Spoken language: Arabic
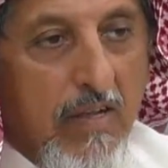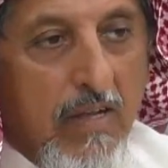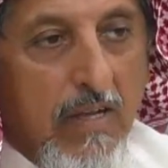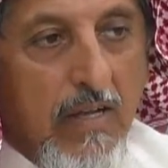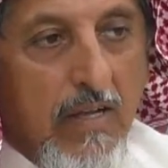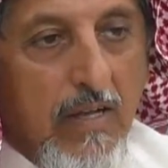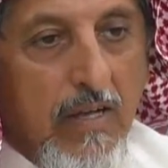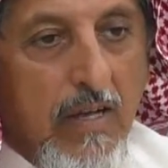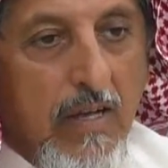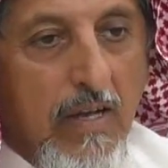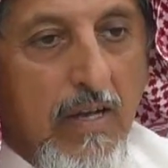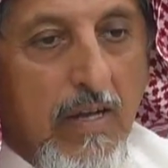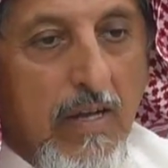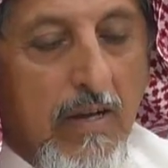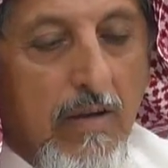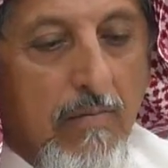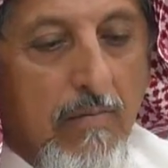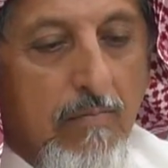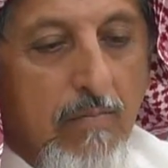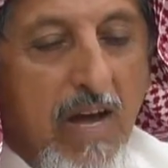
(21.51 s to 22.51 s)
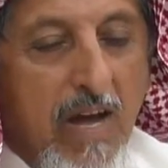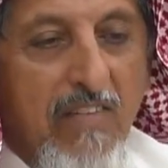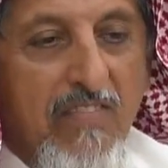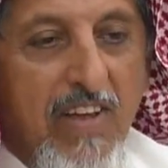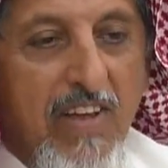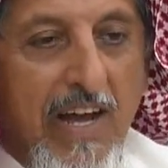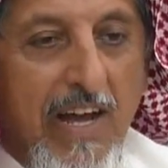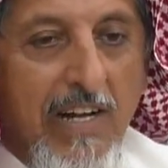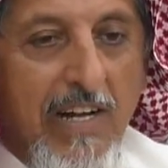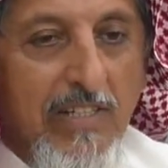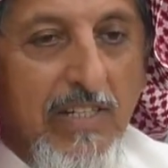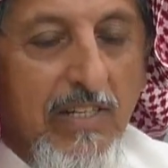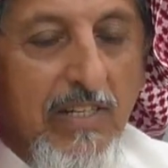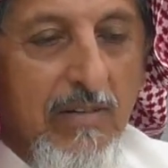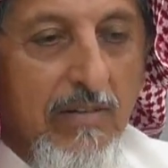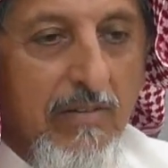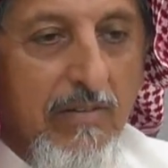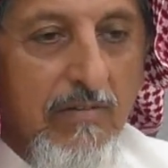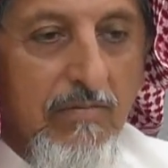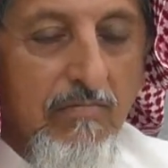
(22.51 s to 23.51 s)
إيه، ما في
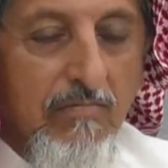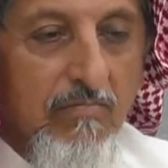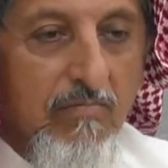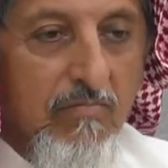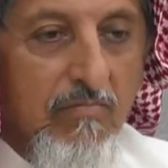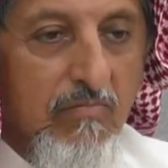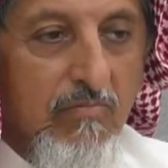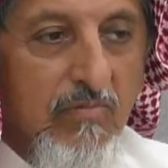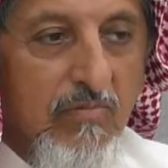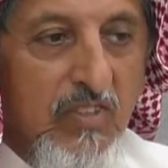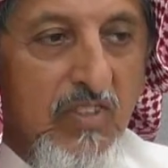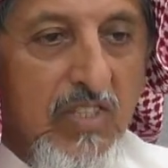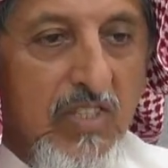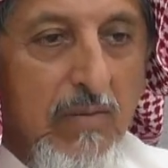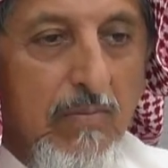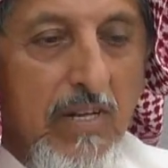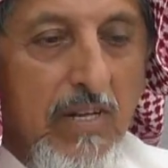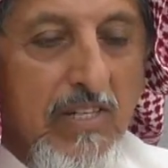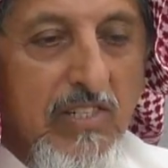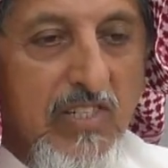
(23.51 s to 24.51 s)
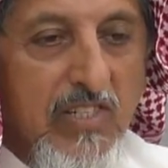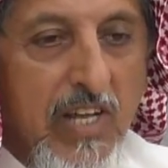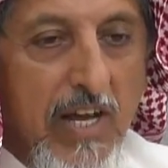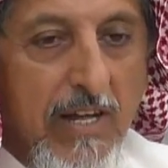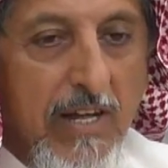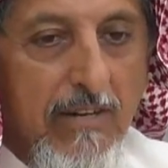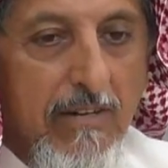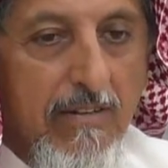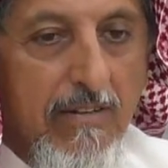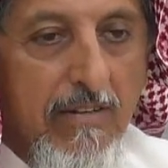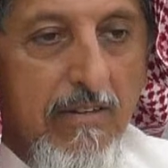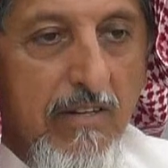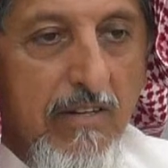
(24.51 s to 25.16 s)
حاجة تصيب الإنسان